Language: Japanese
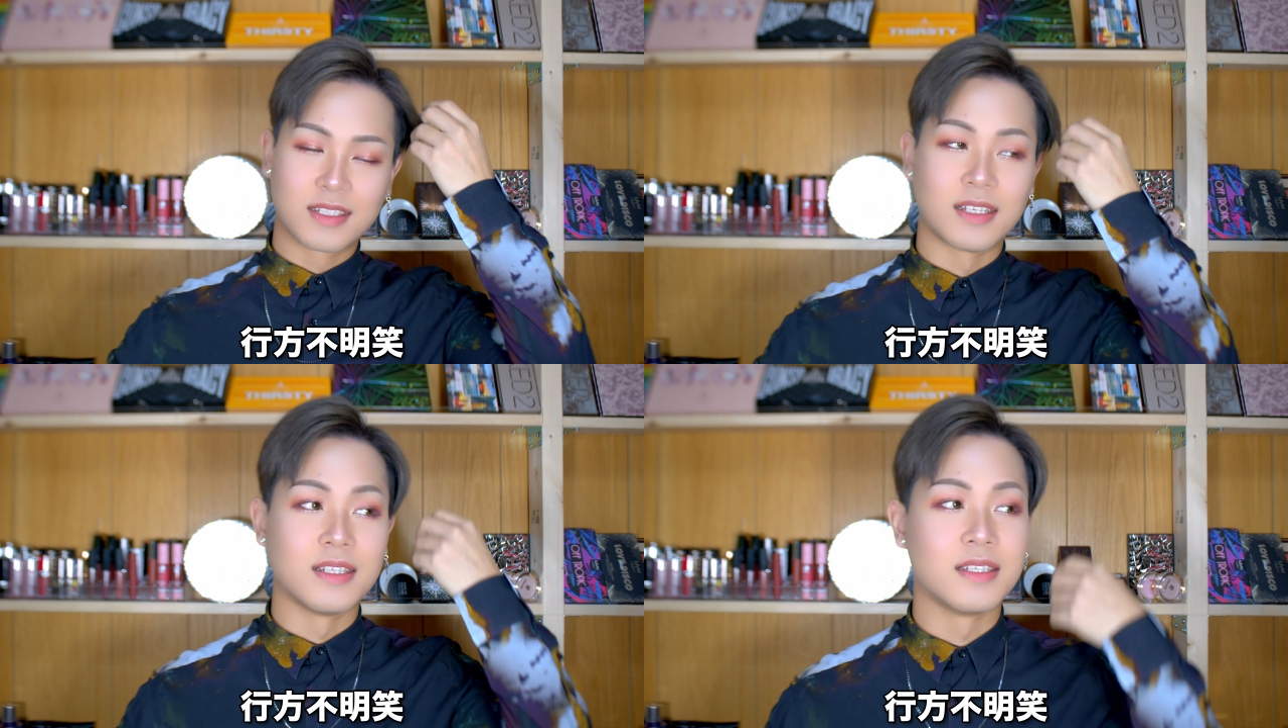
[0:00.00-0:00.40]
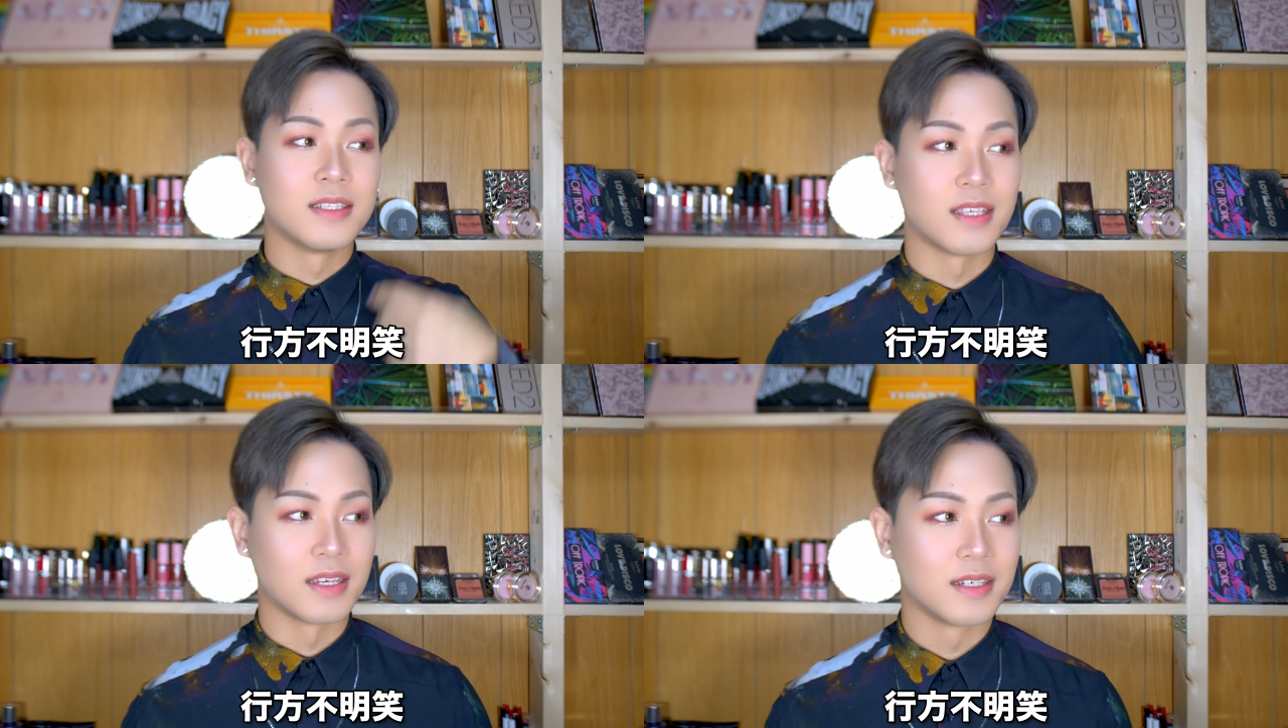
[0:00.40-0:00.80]

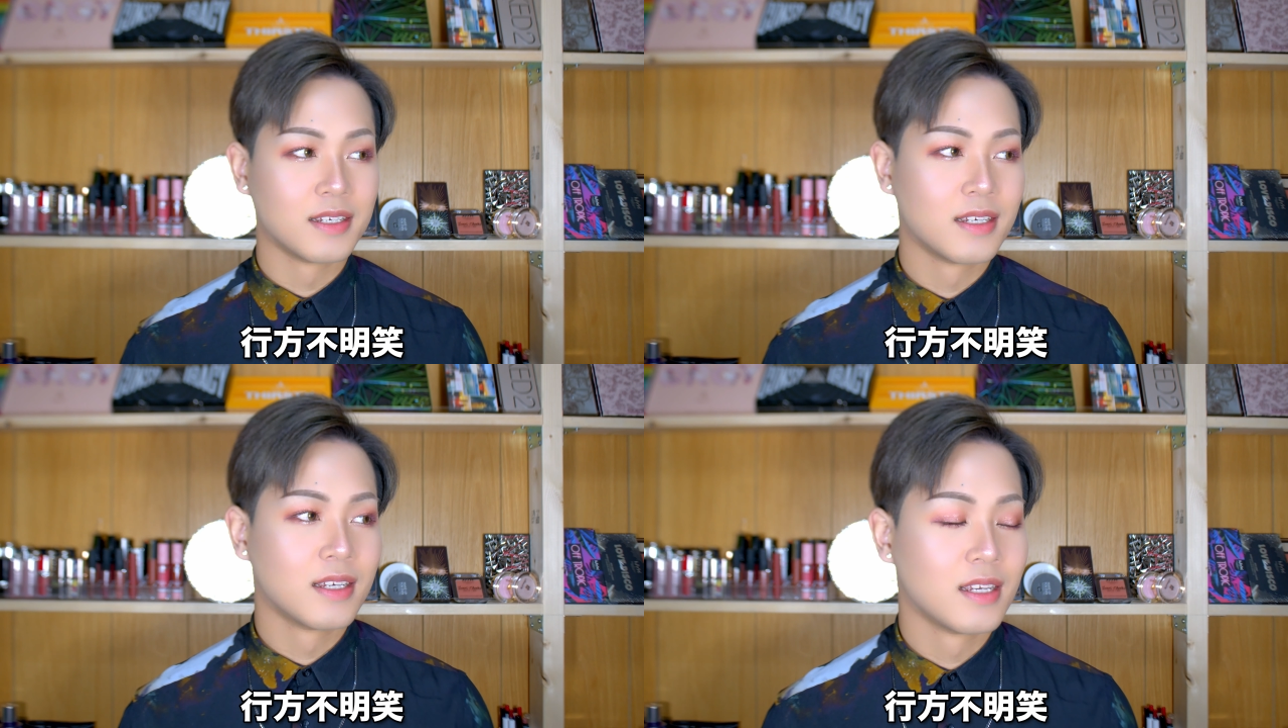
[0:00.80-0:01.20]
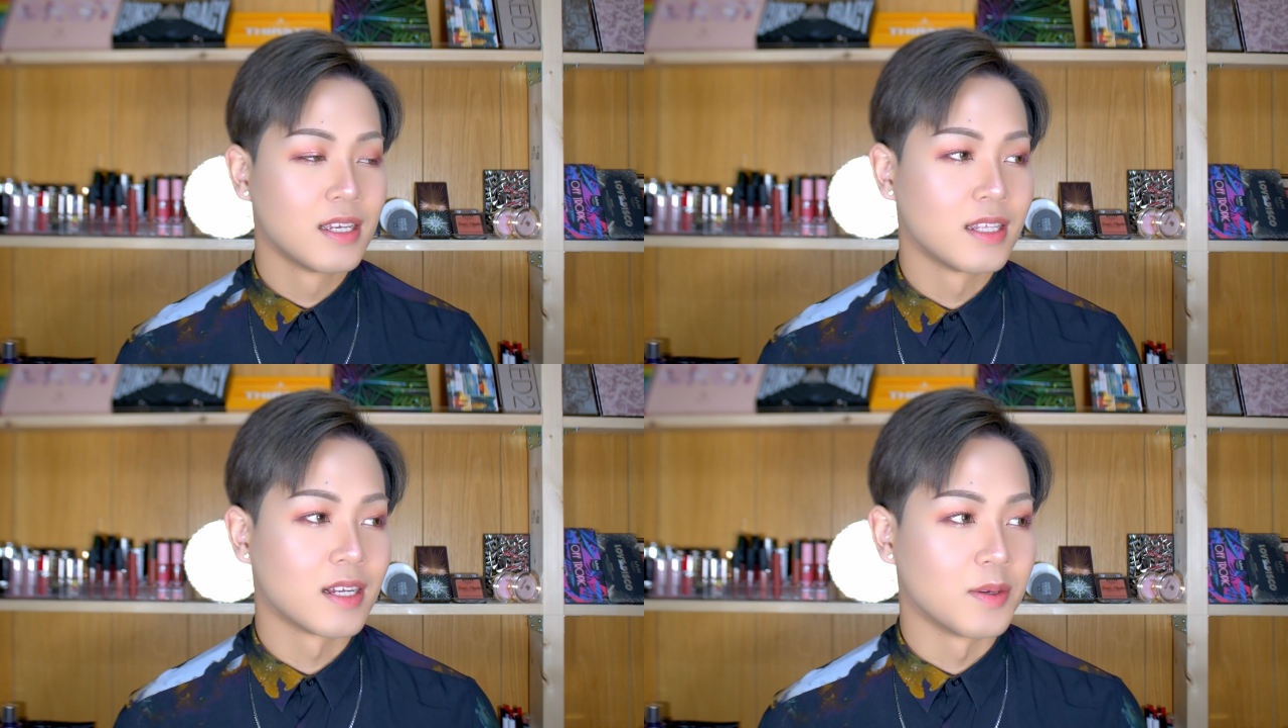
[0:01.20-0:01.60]
全然。
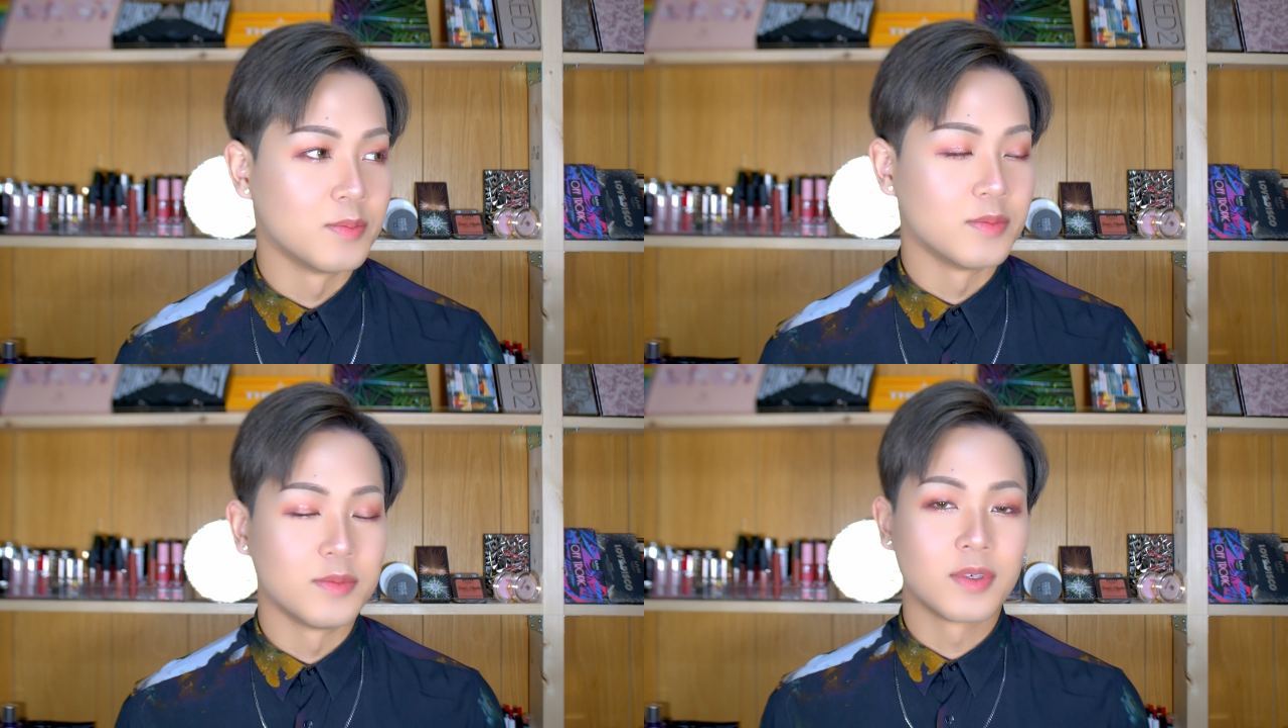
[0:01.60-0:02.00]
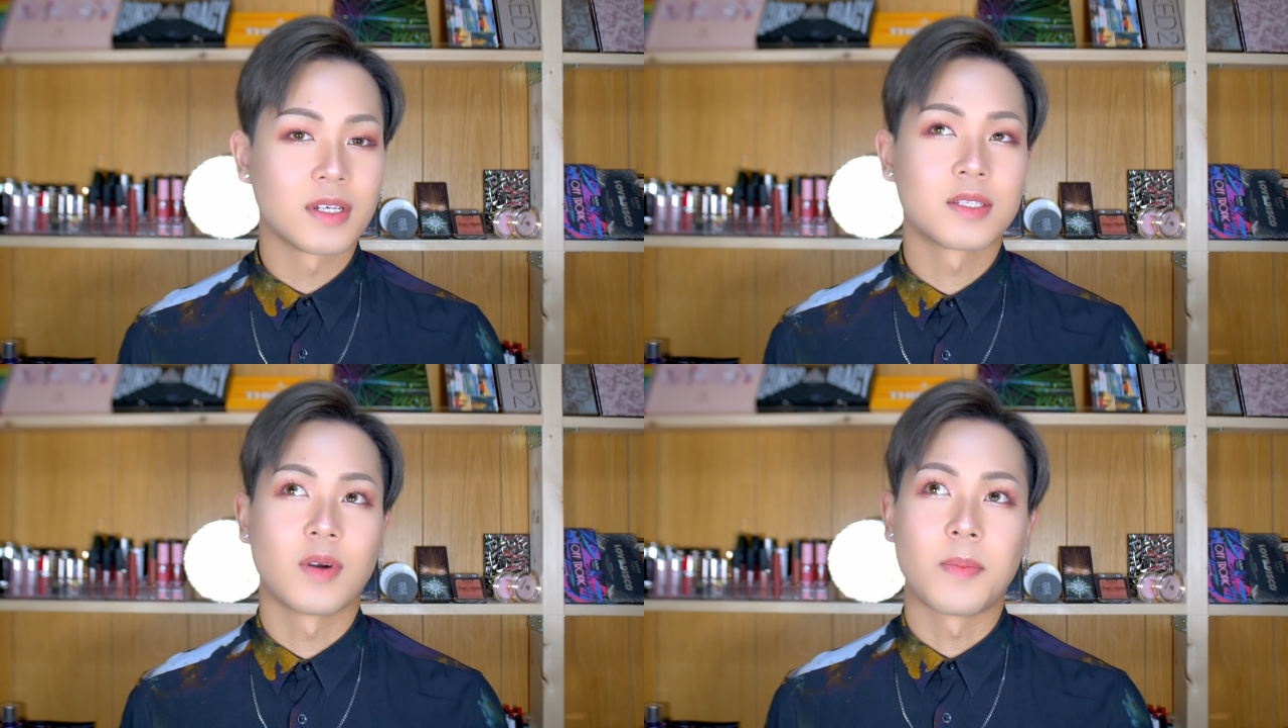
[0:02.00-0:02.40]
なんか、
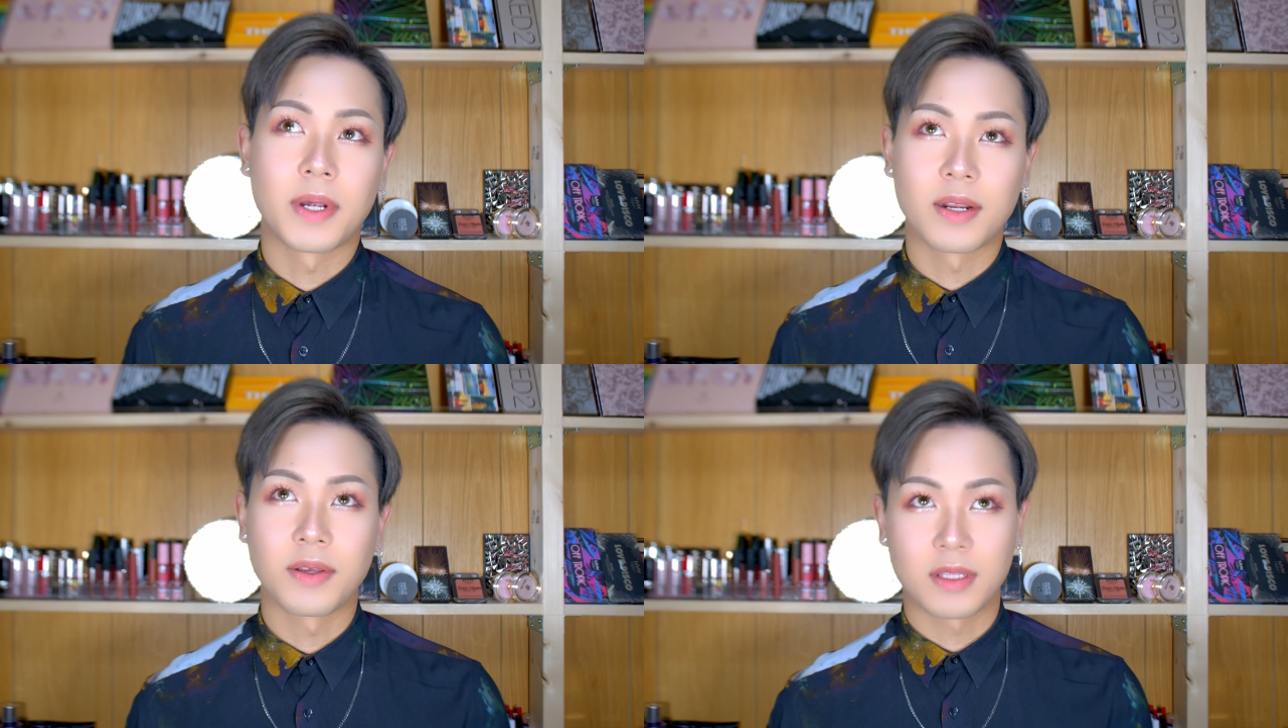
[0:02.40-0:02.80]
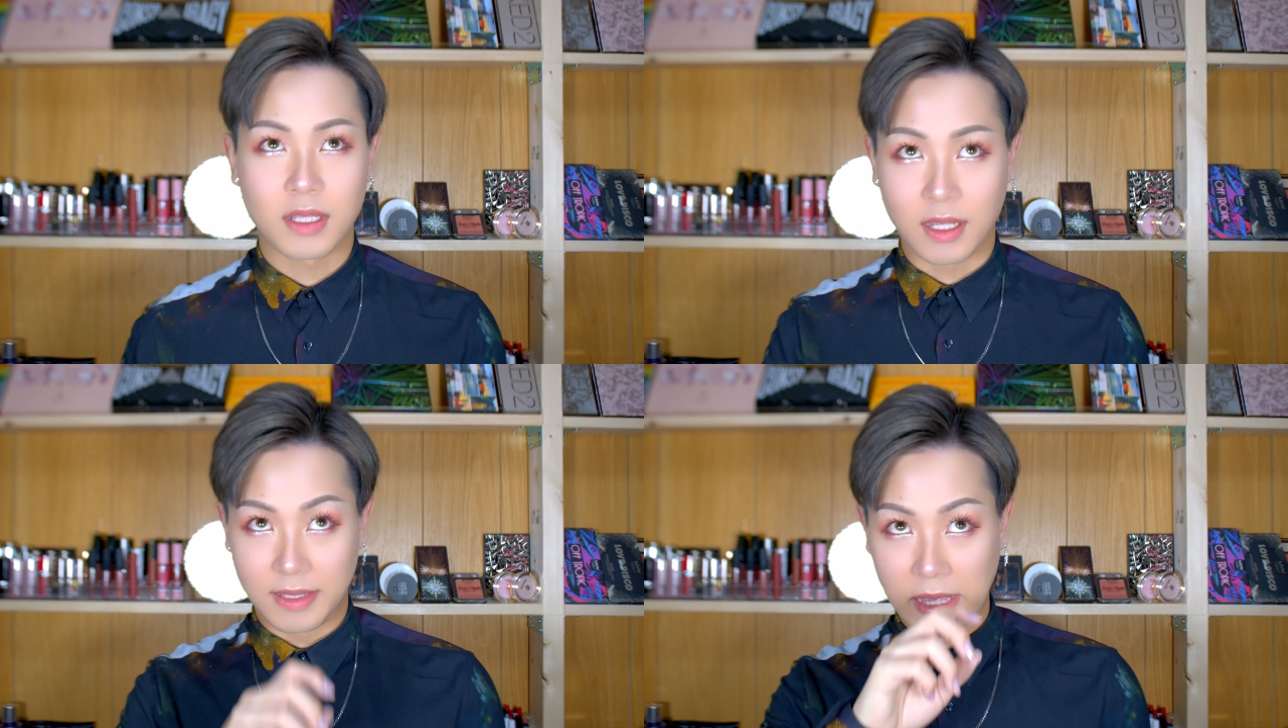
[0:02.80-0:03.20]
昔はアパレルやっ
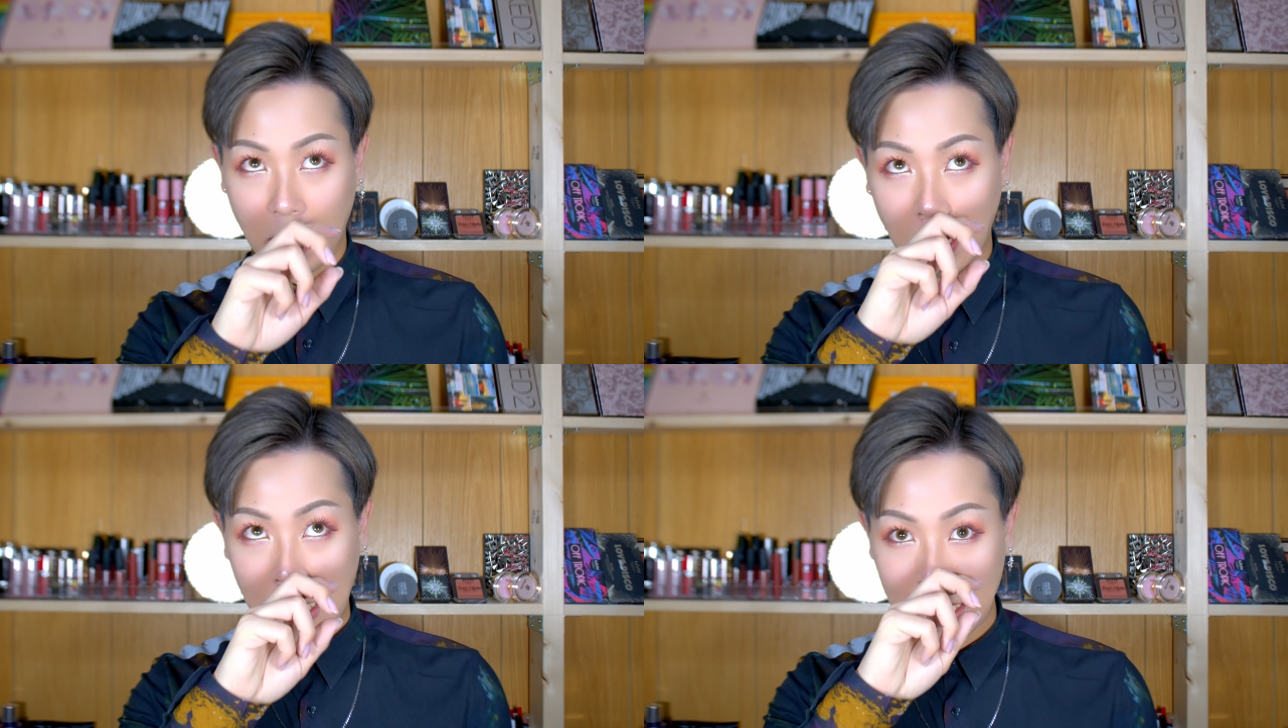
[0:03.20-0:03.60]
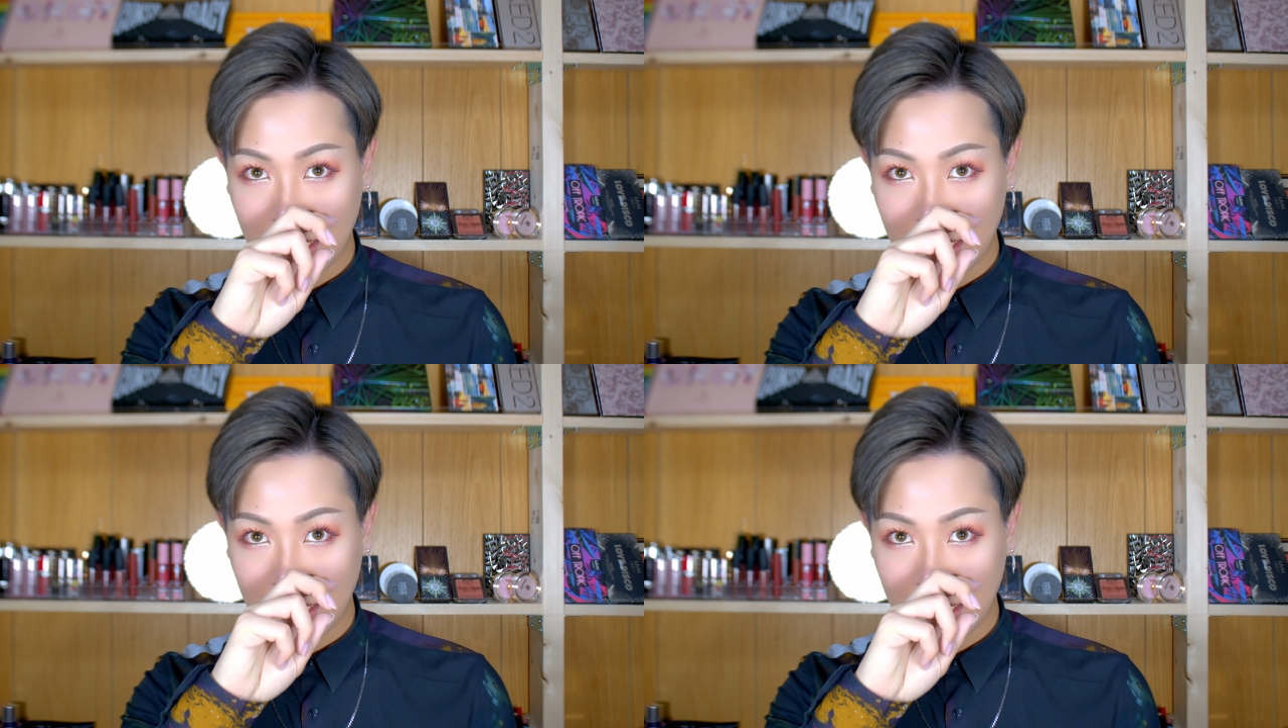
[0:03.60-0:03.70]
てたんで、